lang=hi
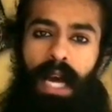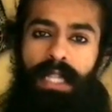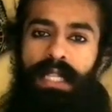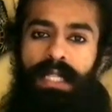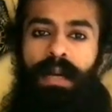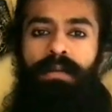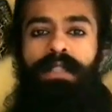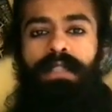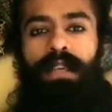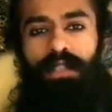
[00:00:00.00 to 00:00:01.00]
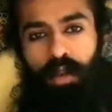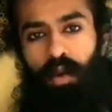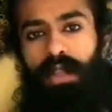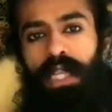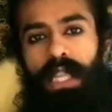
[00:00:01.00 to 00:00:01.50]
आदि सब चीज़ें
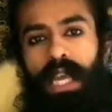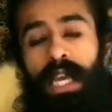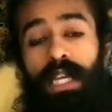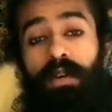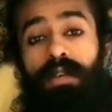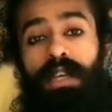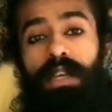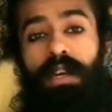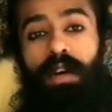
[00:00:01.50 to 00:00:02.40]
छोड़ देते हैं क्योंकि